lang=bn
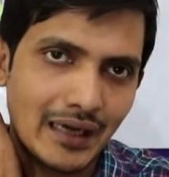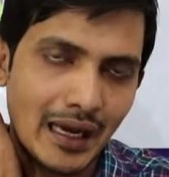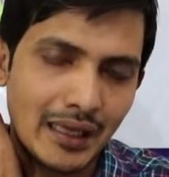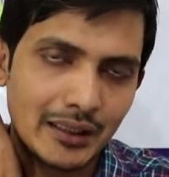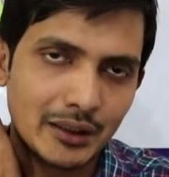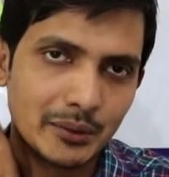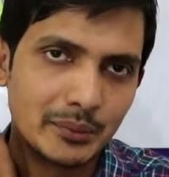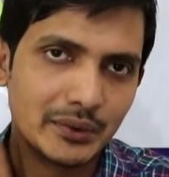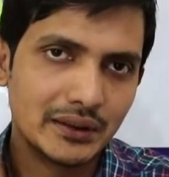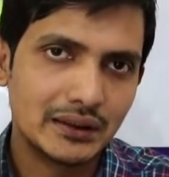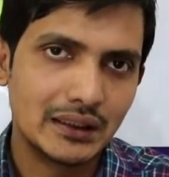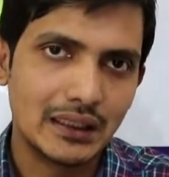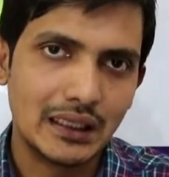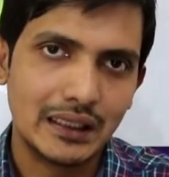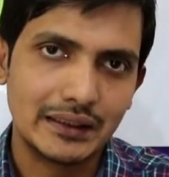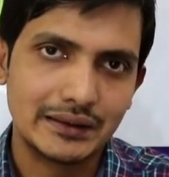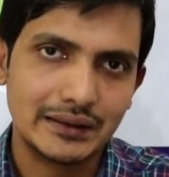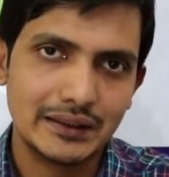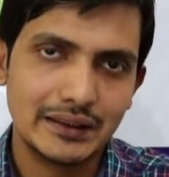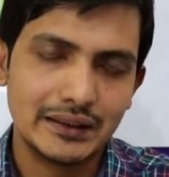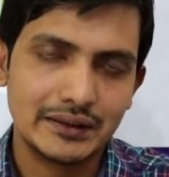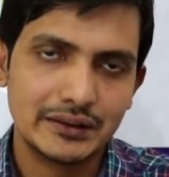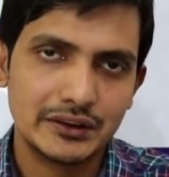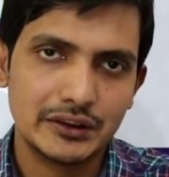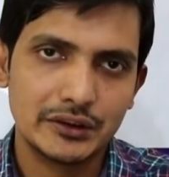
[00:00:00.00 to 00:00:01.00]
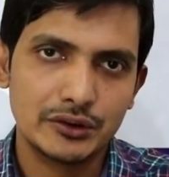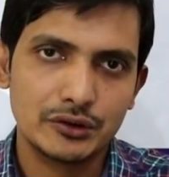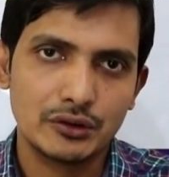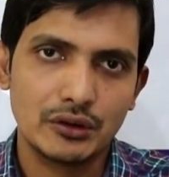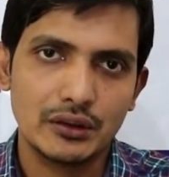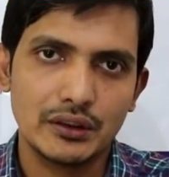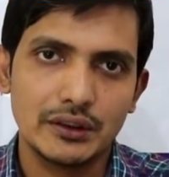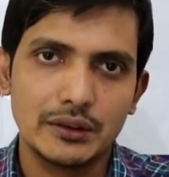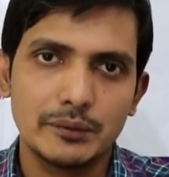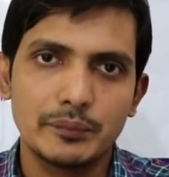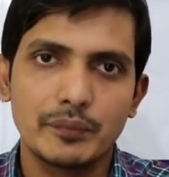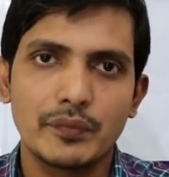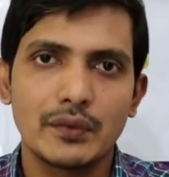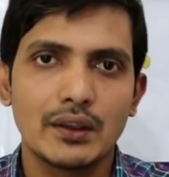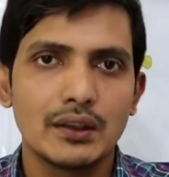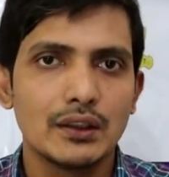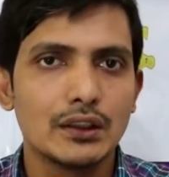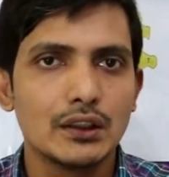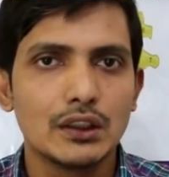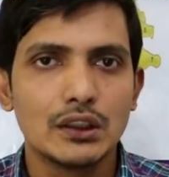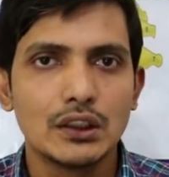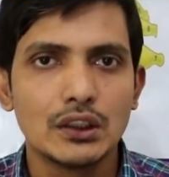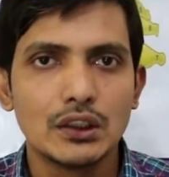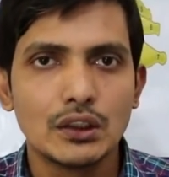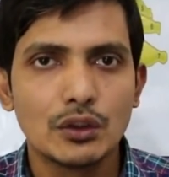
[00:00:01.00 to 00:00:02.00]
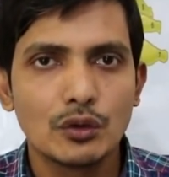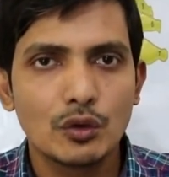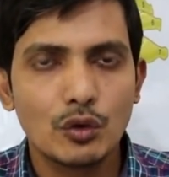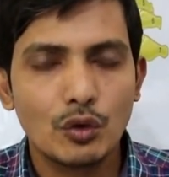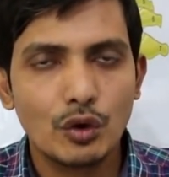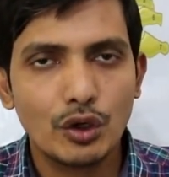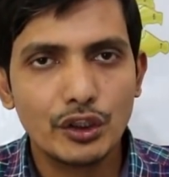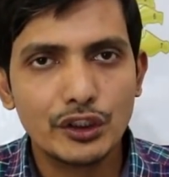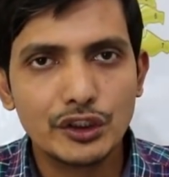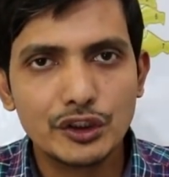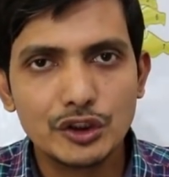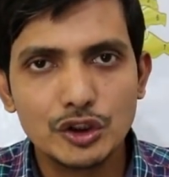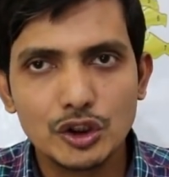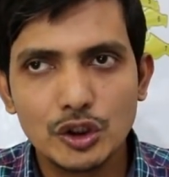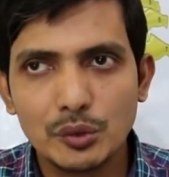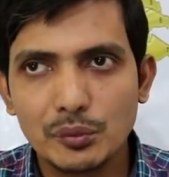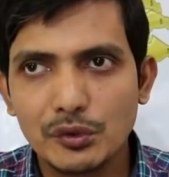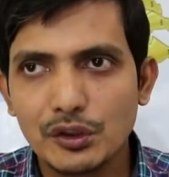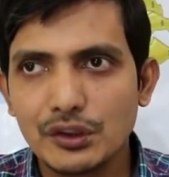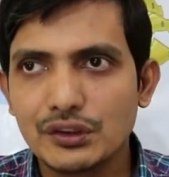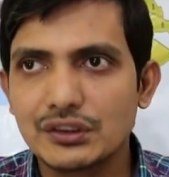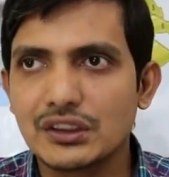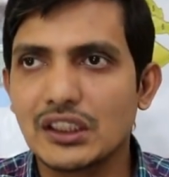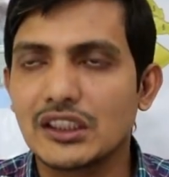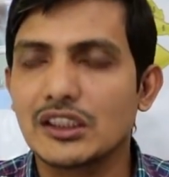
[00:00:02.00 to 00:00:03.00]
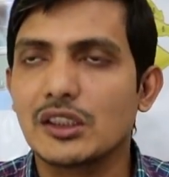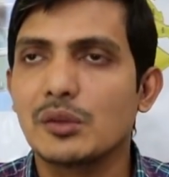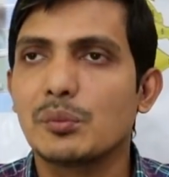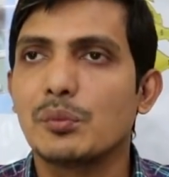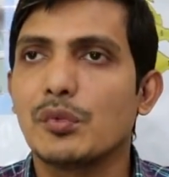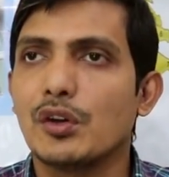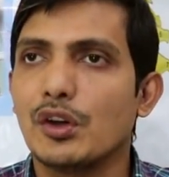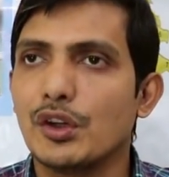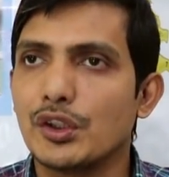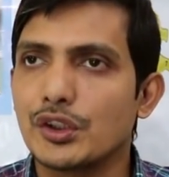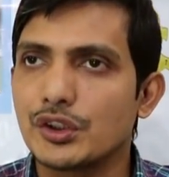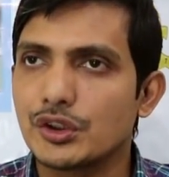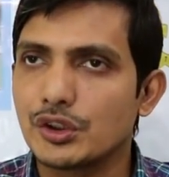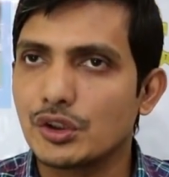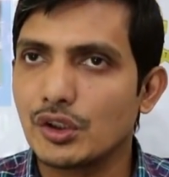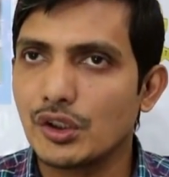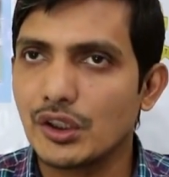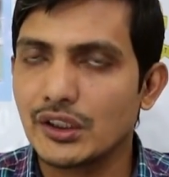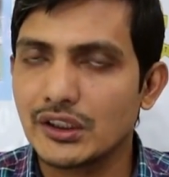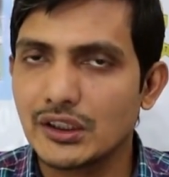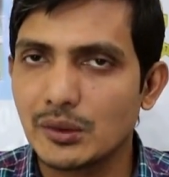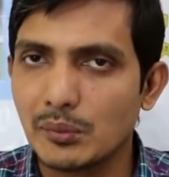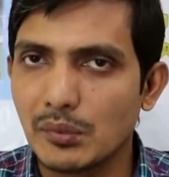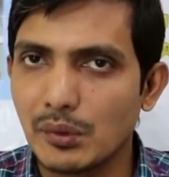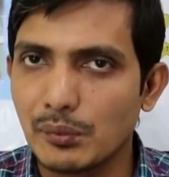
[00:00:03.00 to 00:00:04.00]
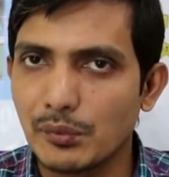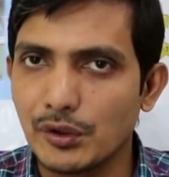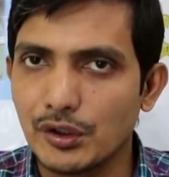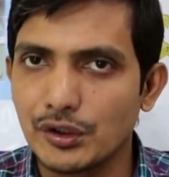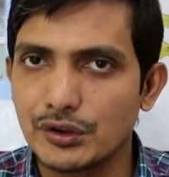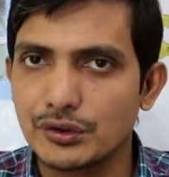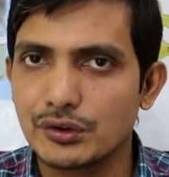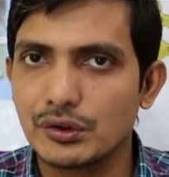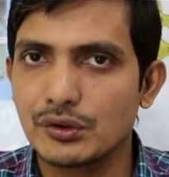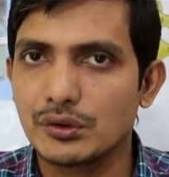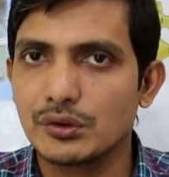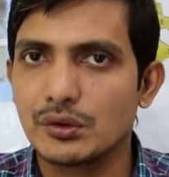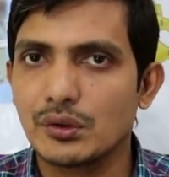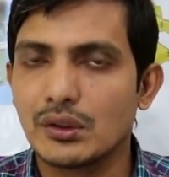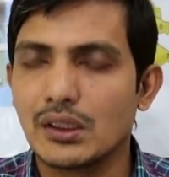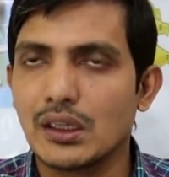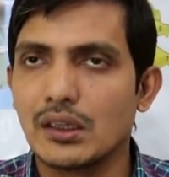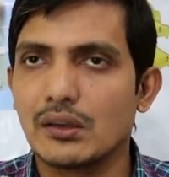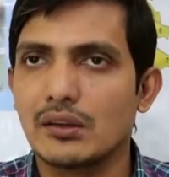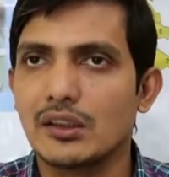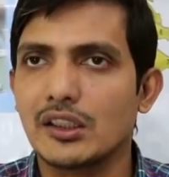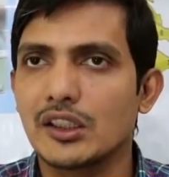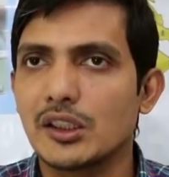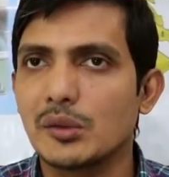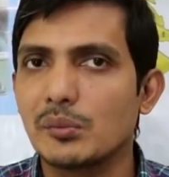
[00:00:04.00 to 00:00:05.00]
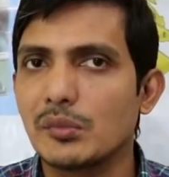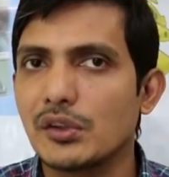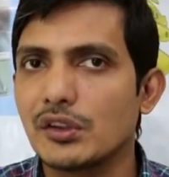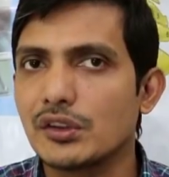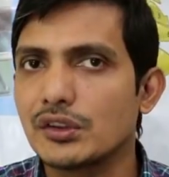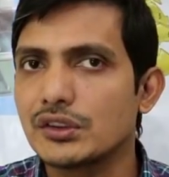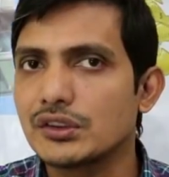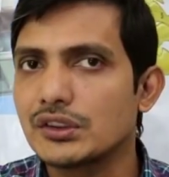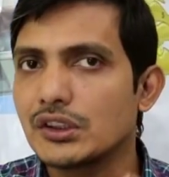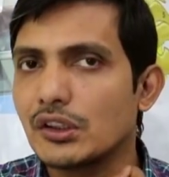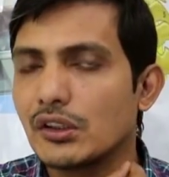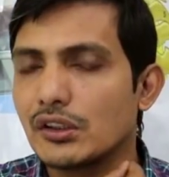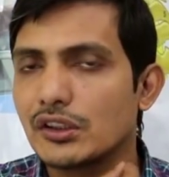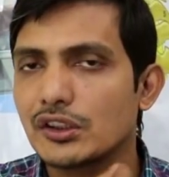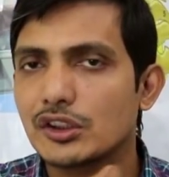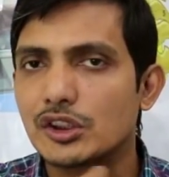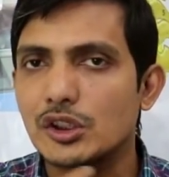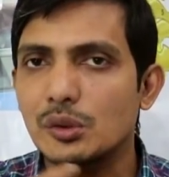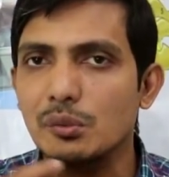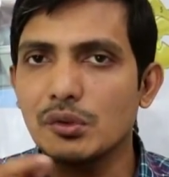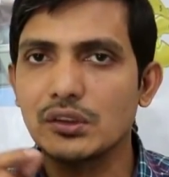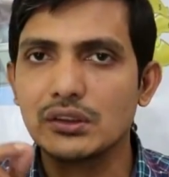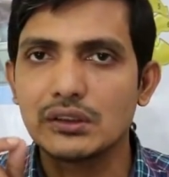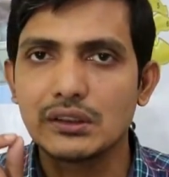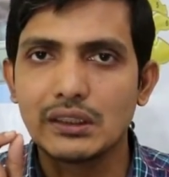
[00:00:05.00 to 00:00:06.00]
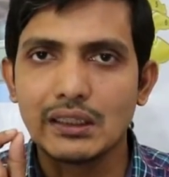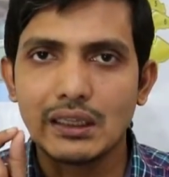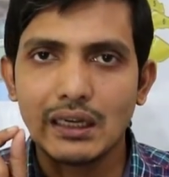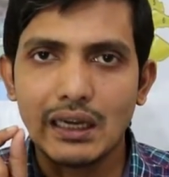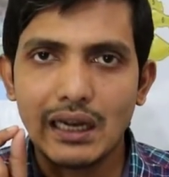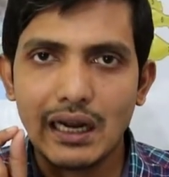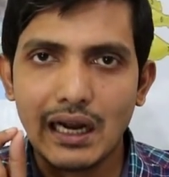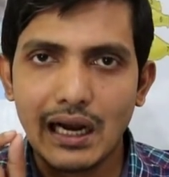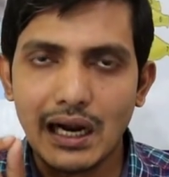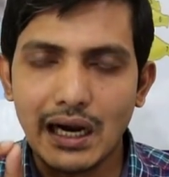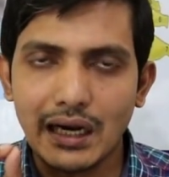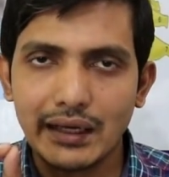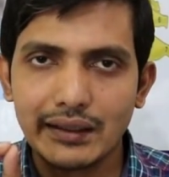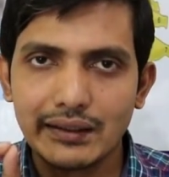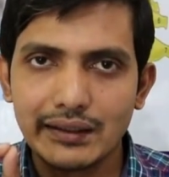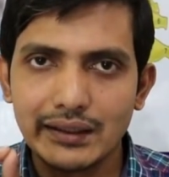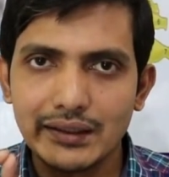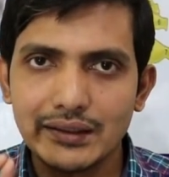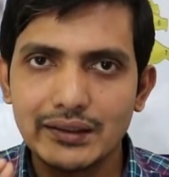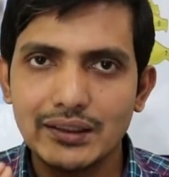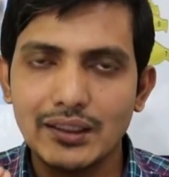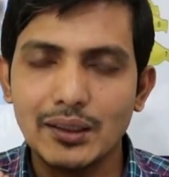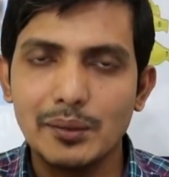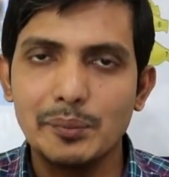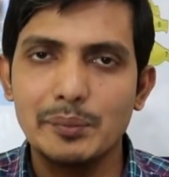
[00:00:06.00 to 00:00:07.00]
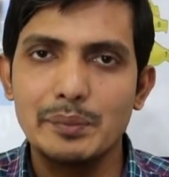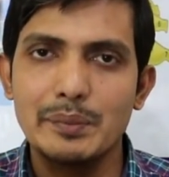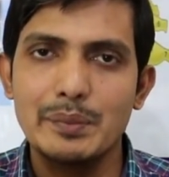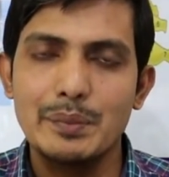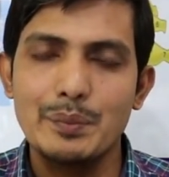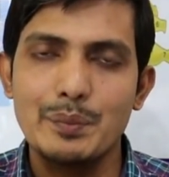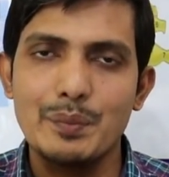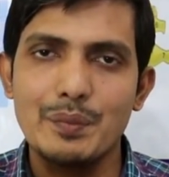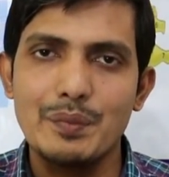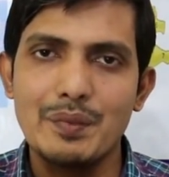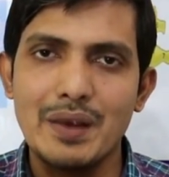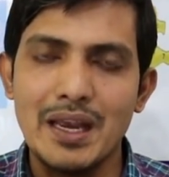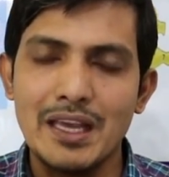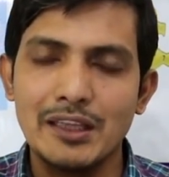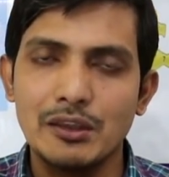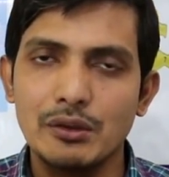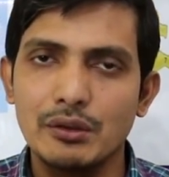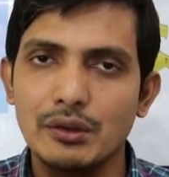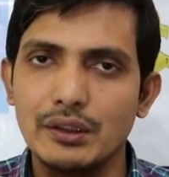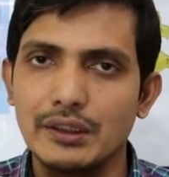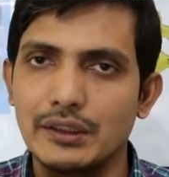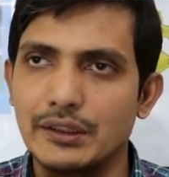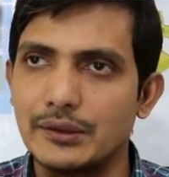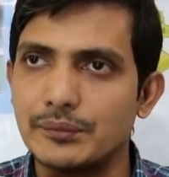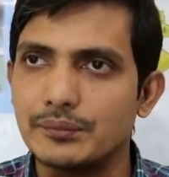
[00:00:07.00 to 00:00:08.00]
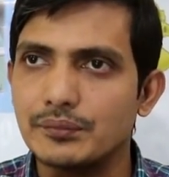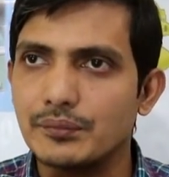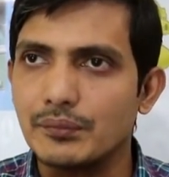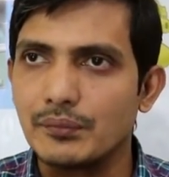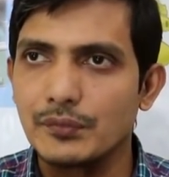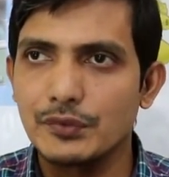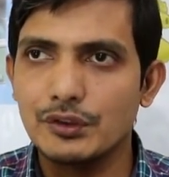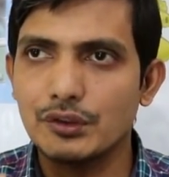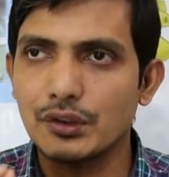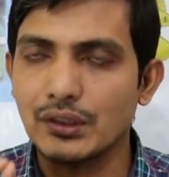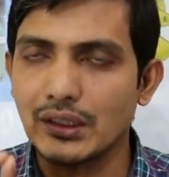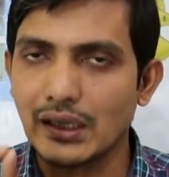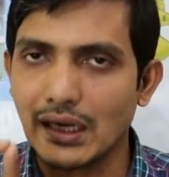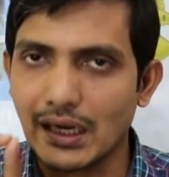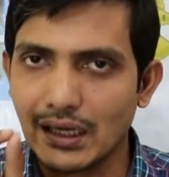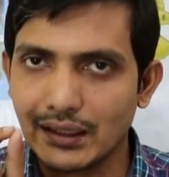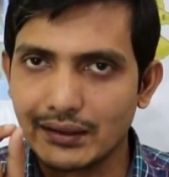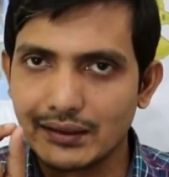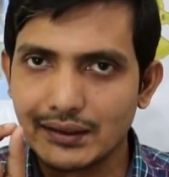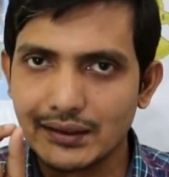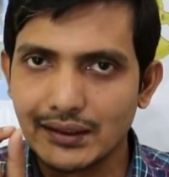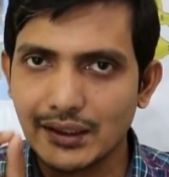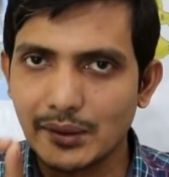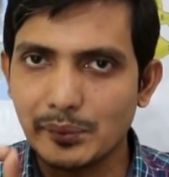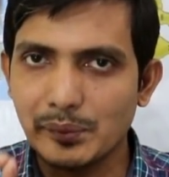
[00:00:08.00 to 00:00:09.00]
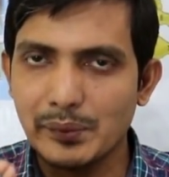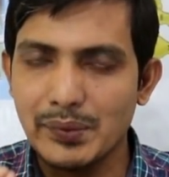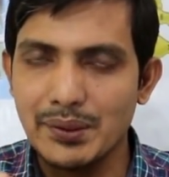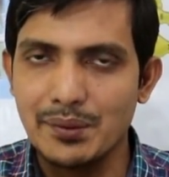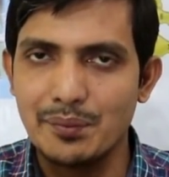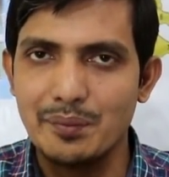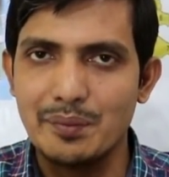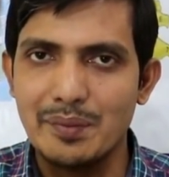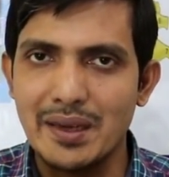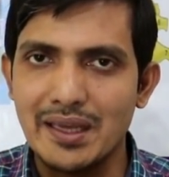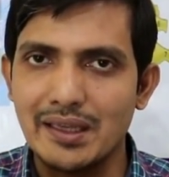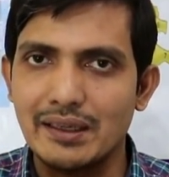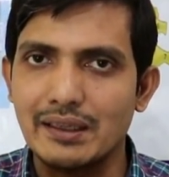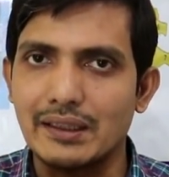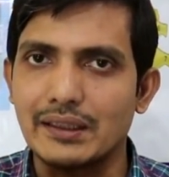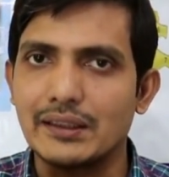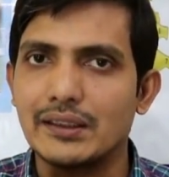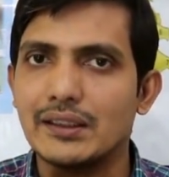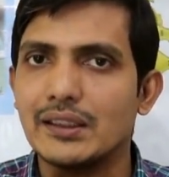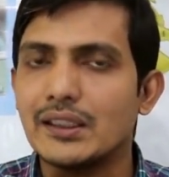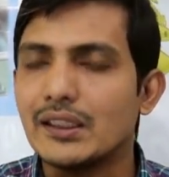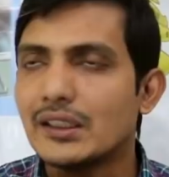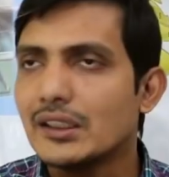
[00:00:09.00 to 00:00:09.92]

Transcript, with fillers: গাড়ে ব্যথা হাতে আসে চলে অনেক সময় যাদের বয়স হয় কিংবা বয়সজনিত কারণে কিংবা হচ্ছে অনেক সময় হাড্ডিটা বের হয়ে সরি হাড্ডিটা বেড়ে